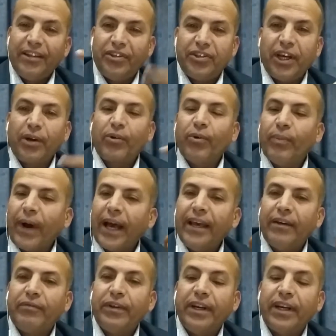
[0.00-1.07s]
تشاركوا
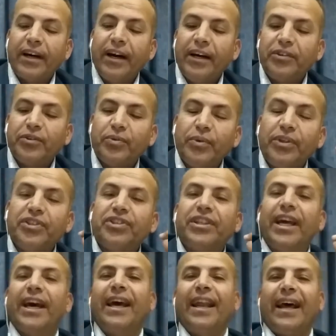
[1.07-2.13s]
معايا في النقاش
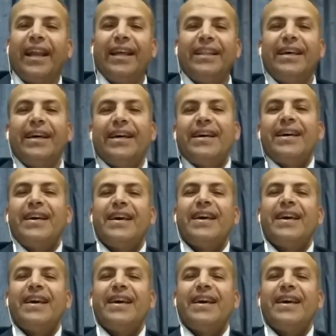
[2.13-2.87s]
ونشتغل على ده